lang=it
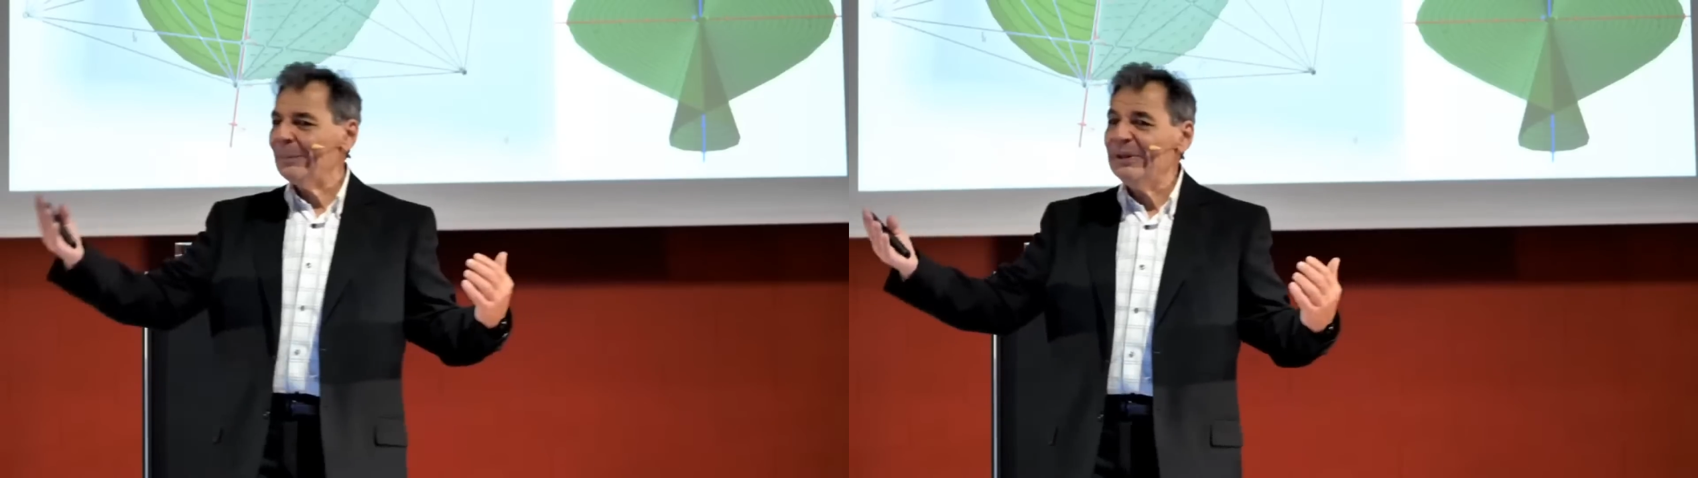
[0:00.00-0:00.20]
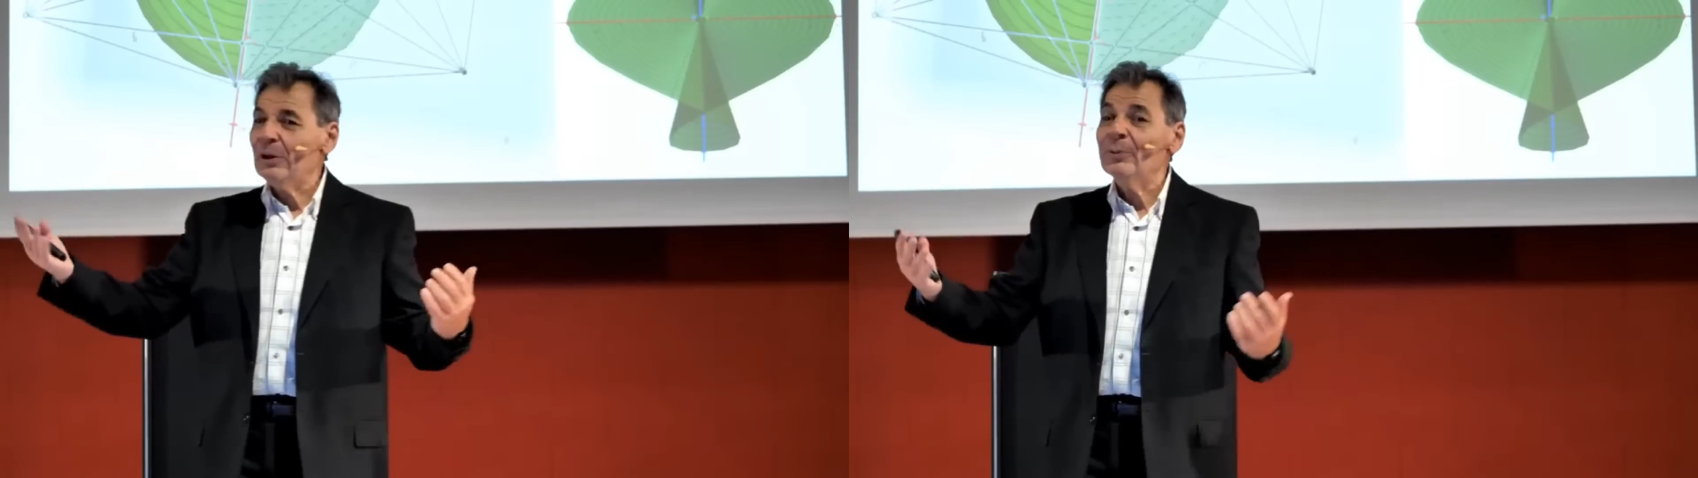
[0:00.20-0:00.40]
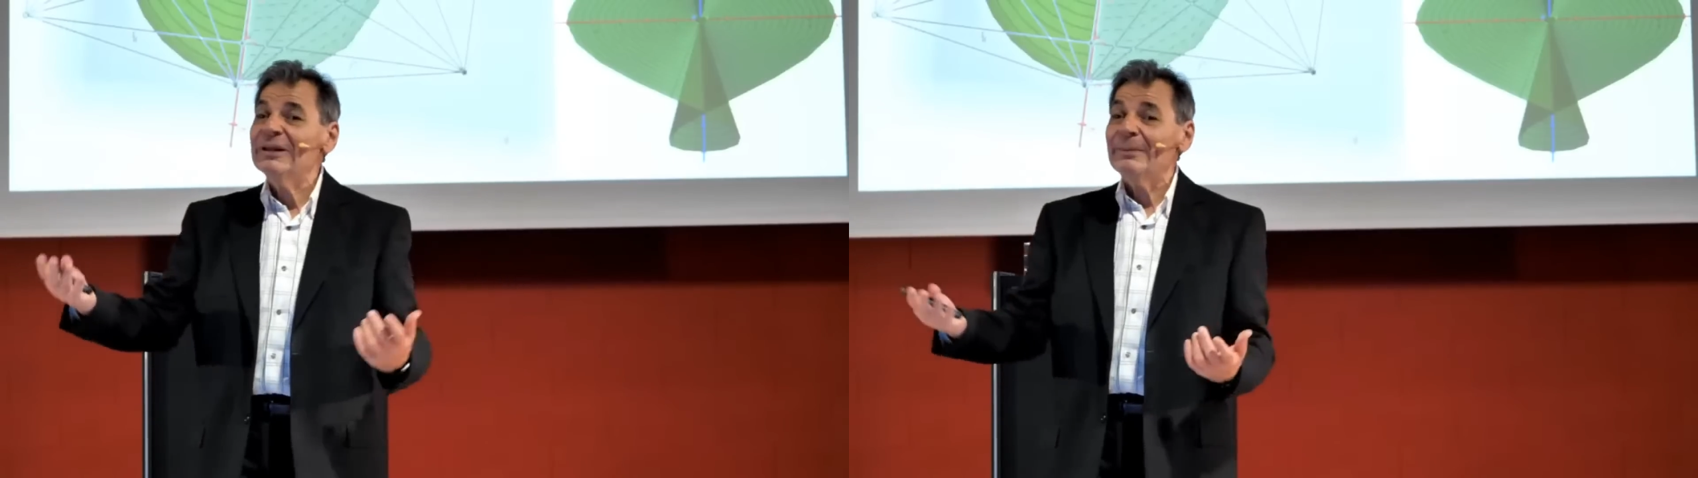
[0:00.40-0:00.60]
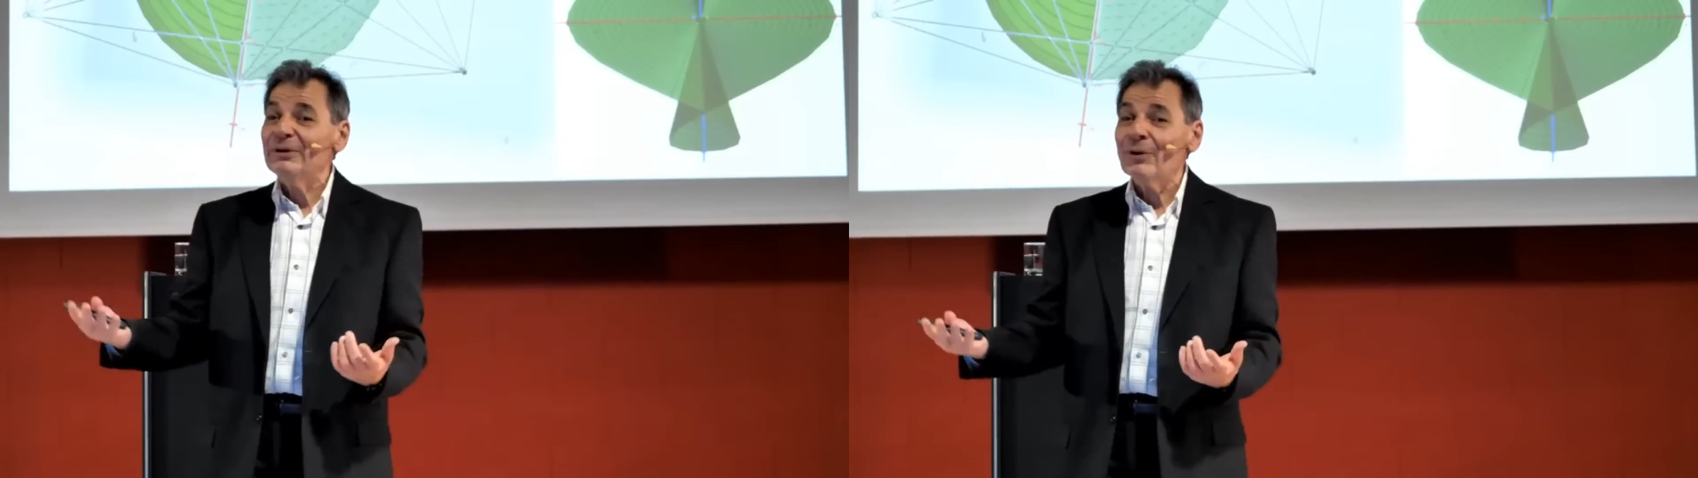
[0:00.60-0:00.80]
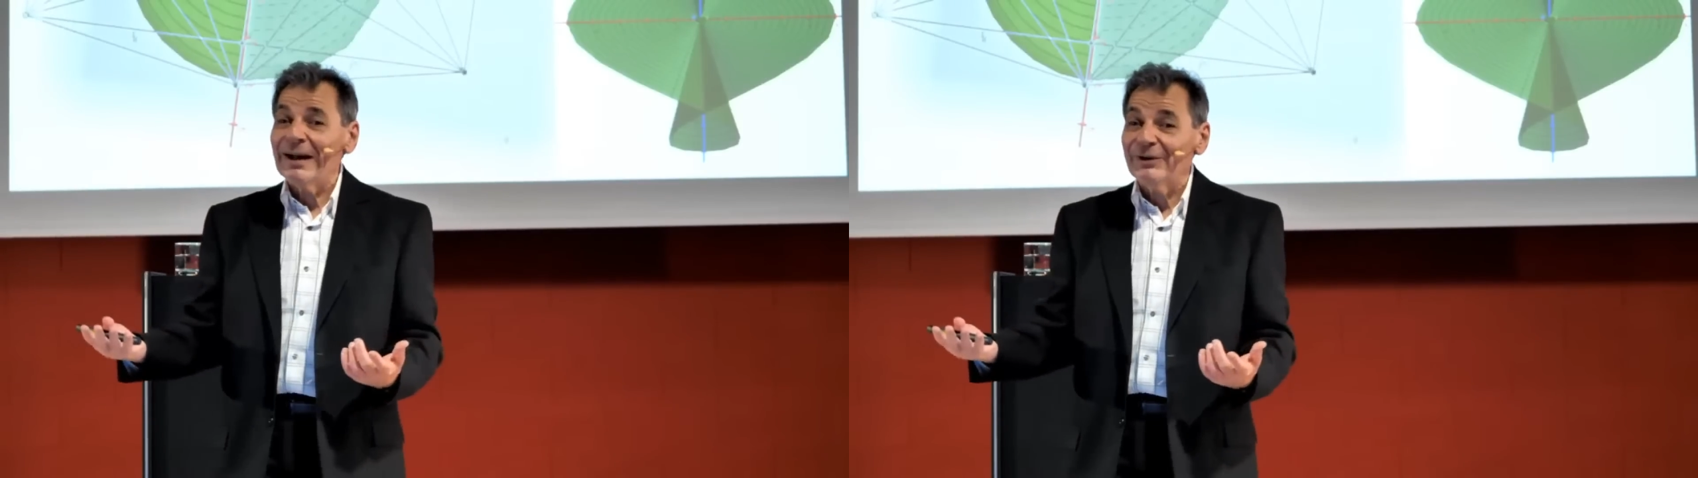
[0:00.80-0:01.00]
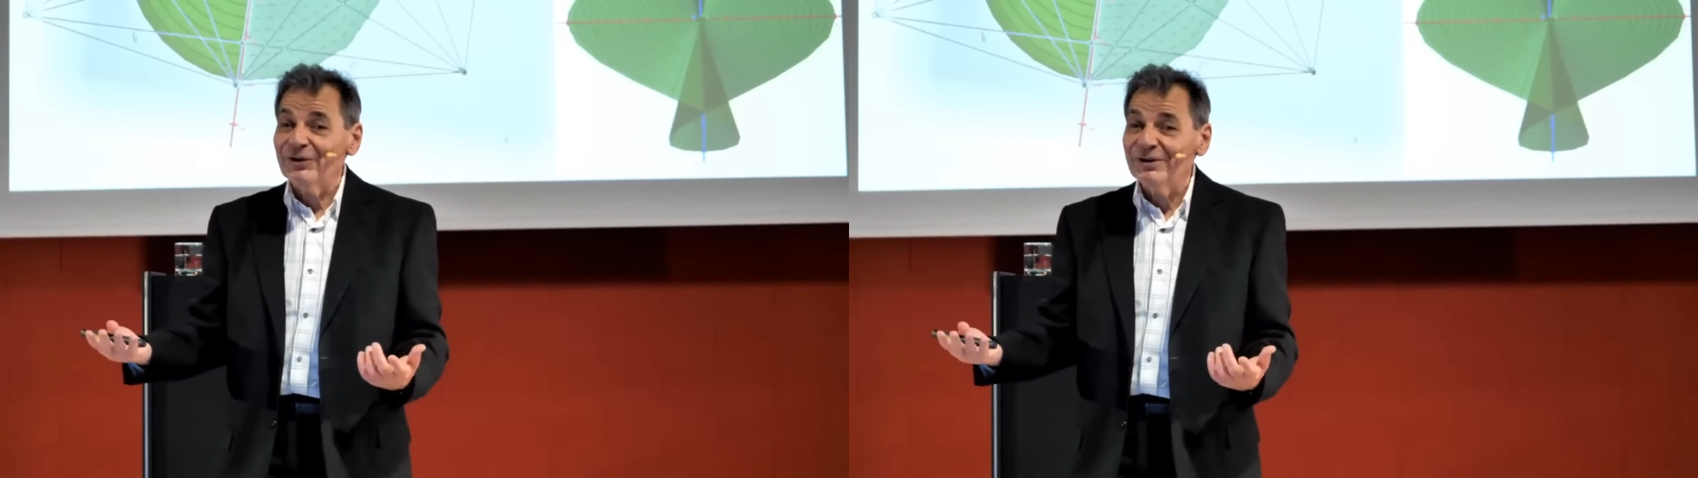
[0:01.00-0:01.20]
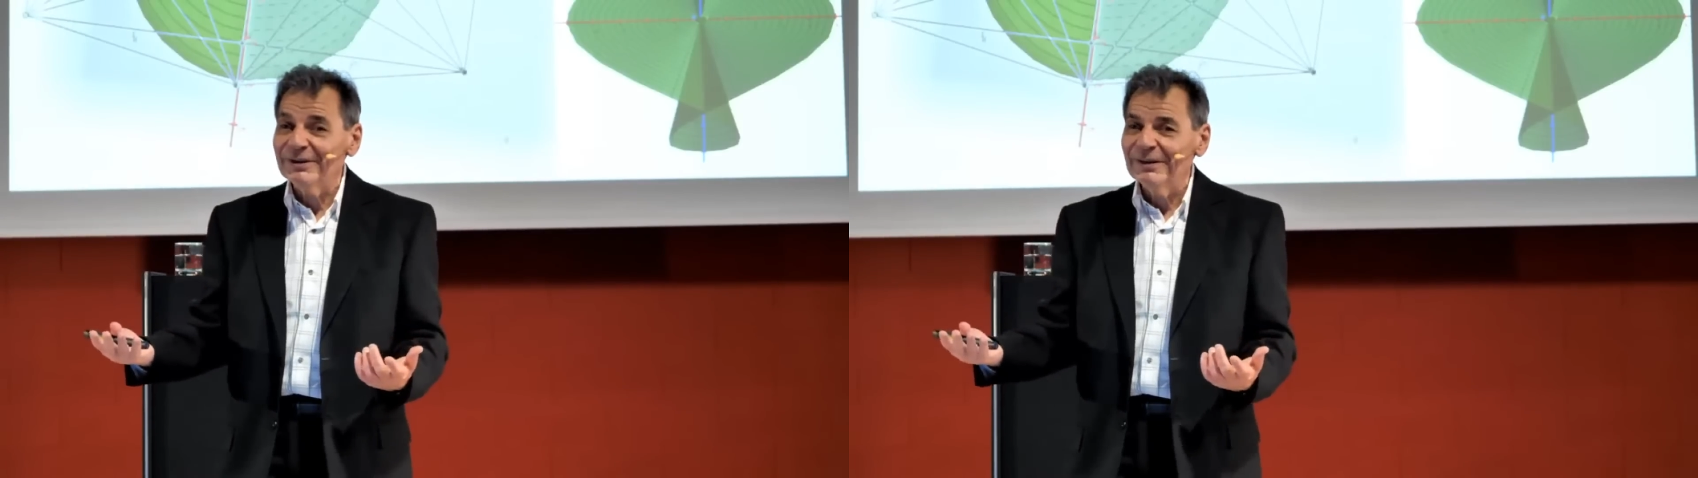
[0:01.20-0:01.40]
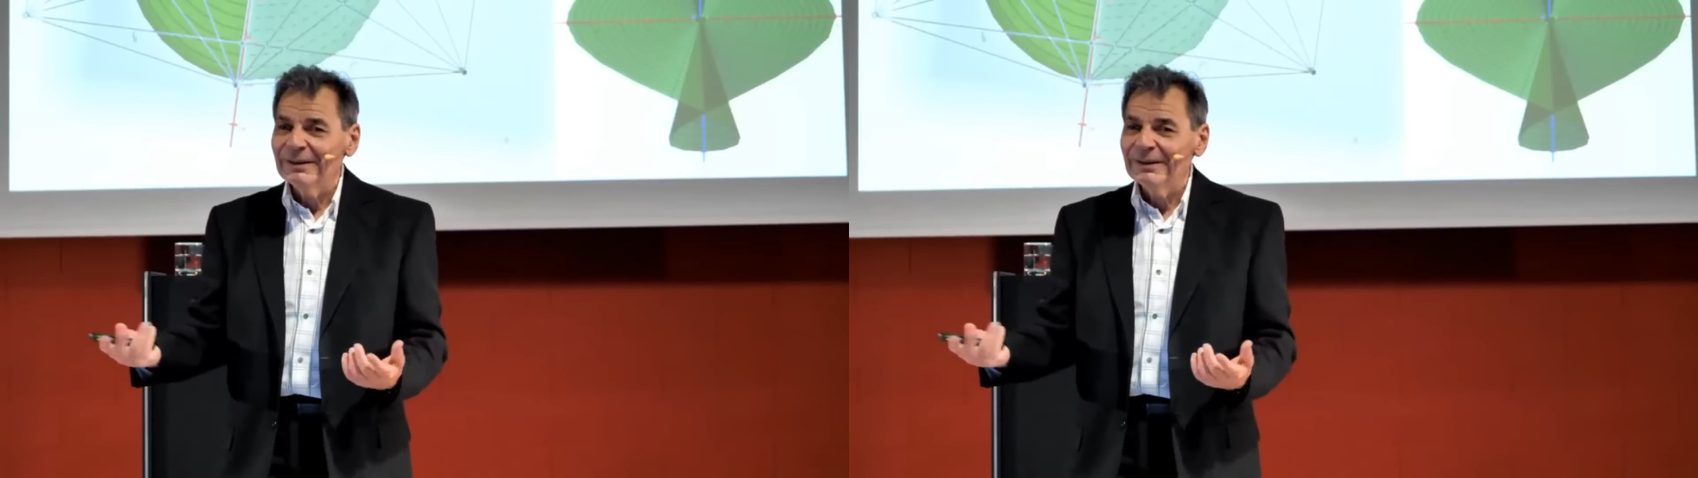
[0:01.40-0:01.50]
B, come gli aminoacidi,